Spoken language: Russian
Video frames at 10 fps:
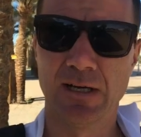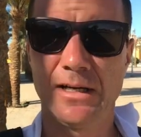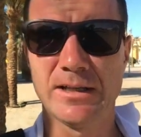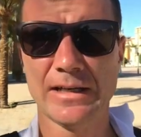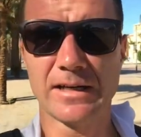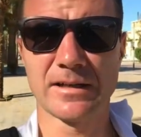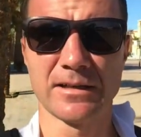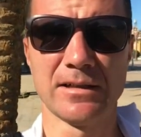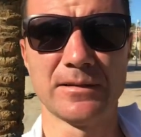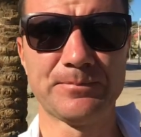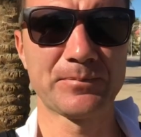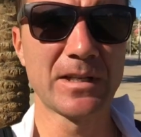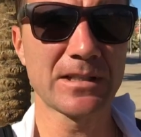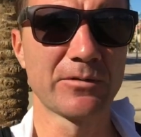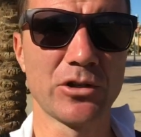Итак, э,
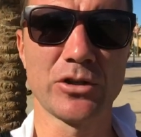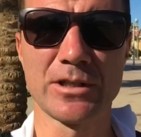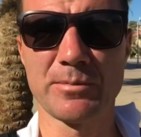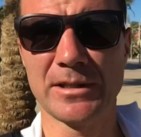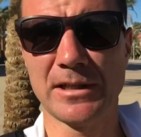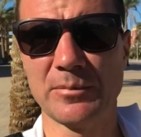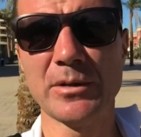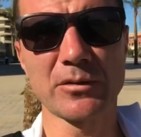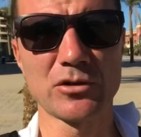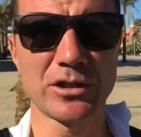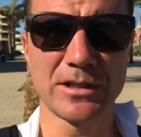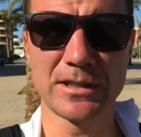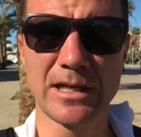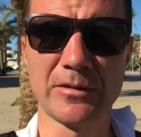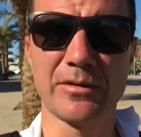если вы еще не смотрели первую часть
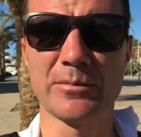сайтов,